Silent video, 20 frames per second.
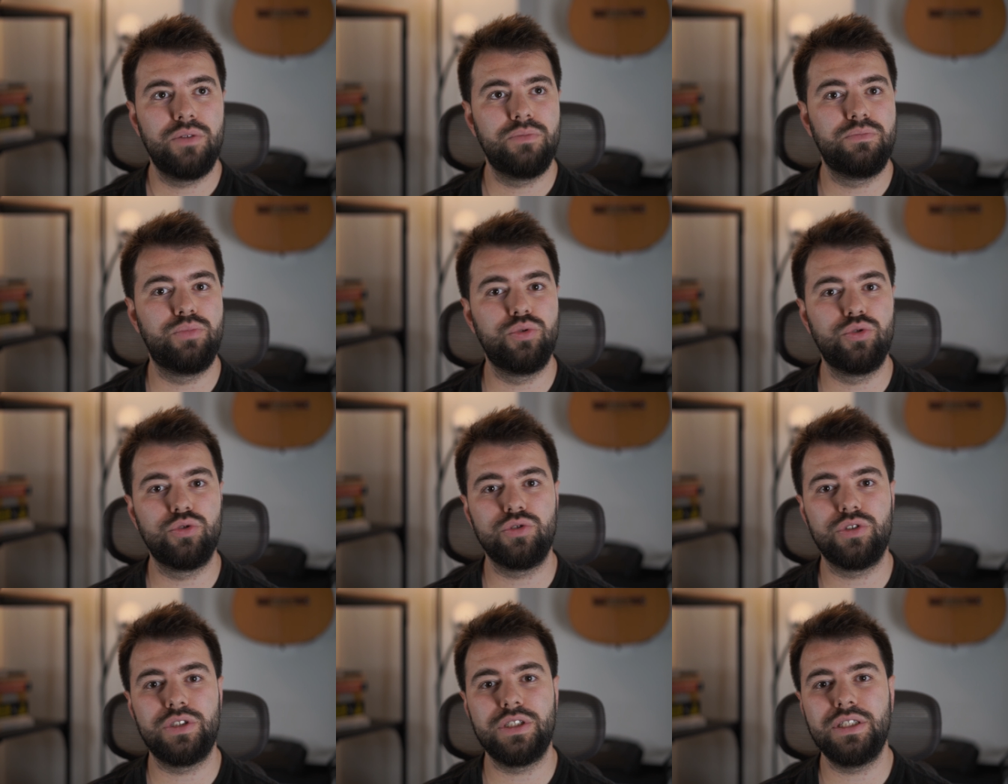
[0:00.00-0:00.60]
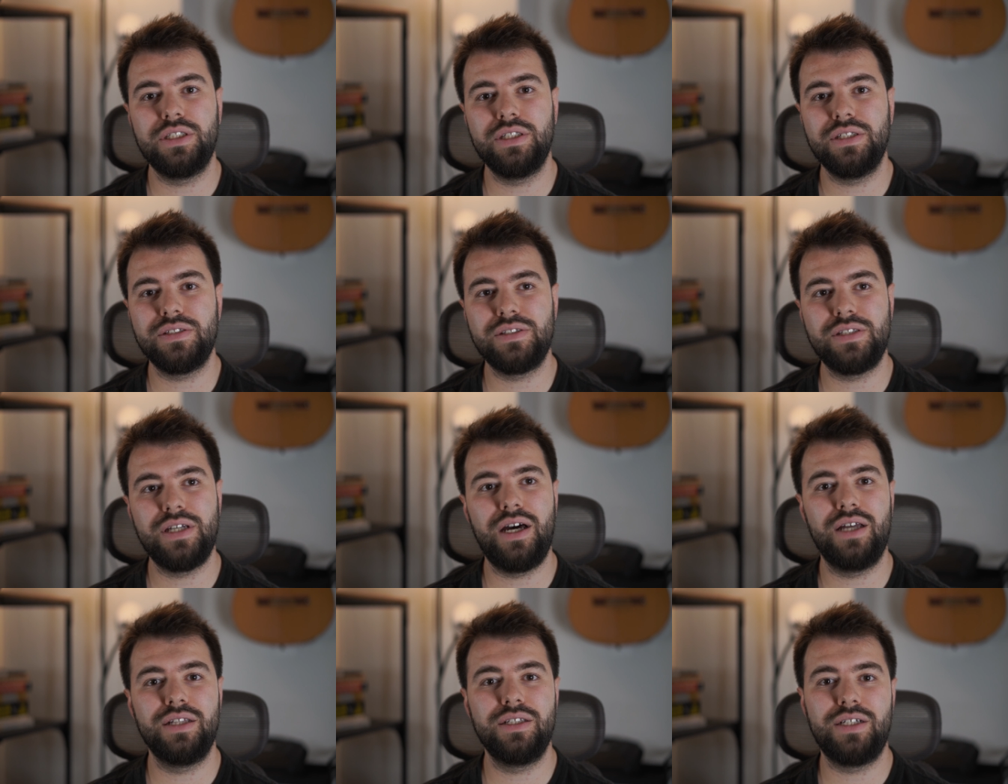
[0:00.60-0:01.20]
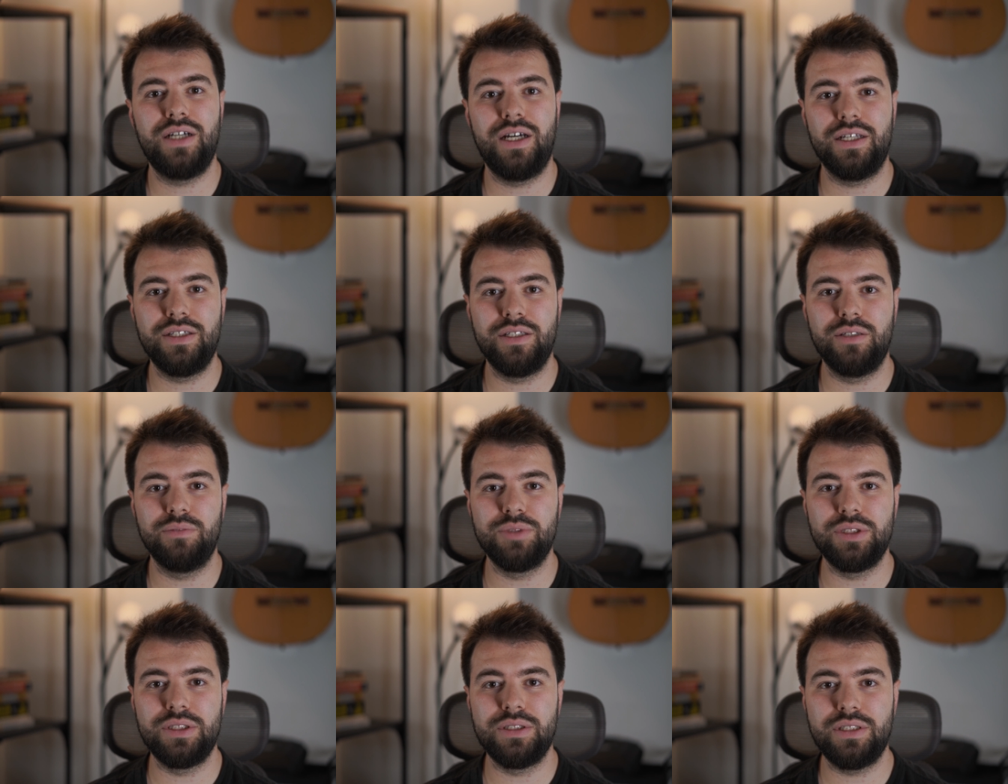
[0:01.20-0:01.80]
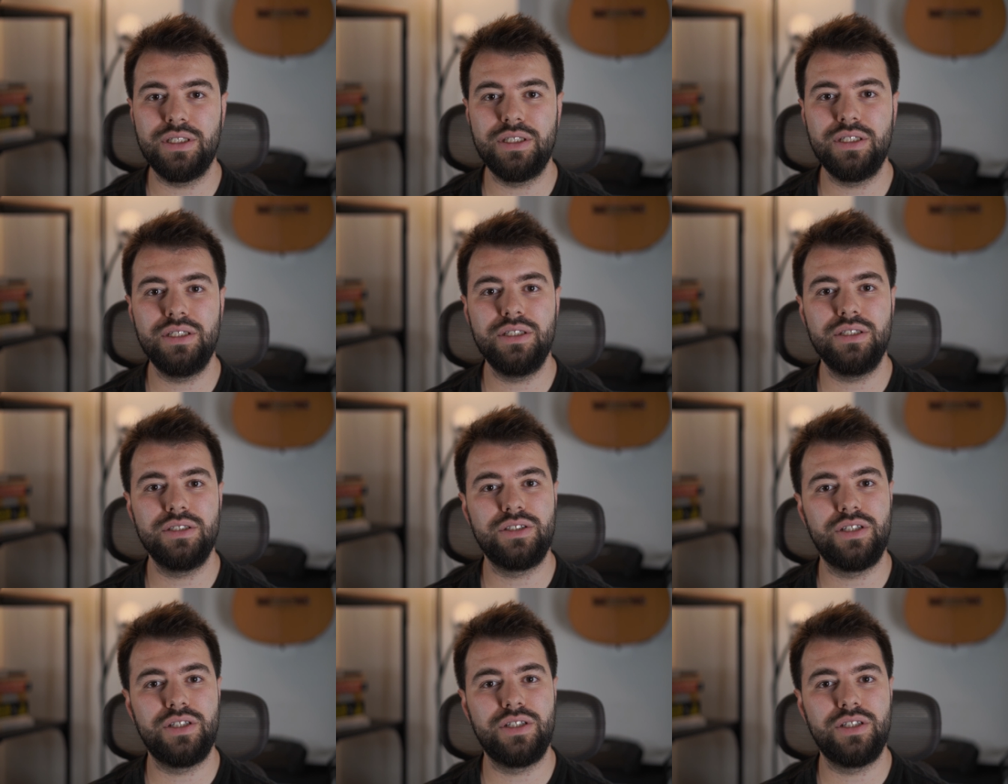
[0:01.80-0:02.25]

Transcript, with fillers: Burada sağlık anlamında,